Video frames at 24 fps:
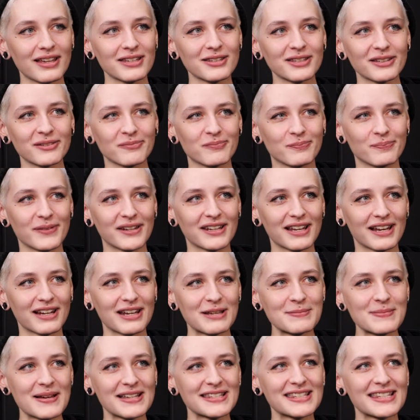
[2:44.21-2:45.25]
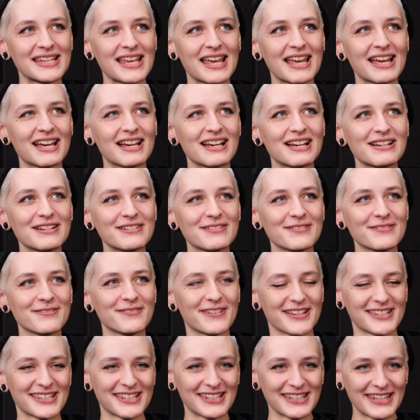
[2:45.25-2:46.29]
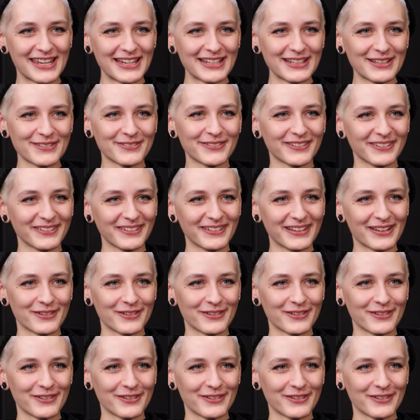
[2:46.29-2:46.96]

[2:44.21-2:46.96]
ich bin dann immer sehr fasziniert davon.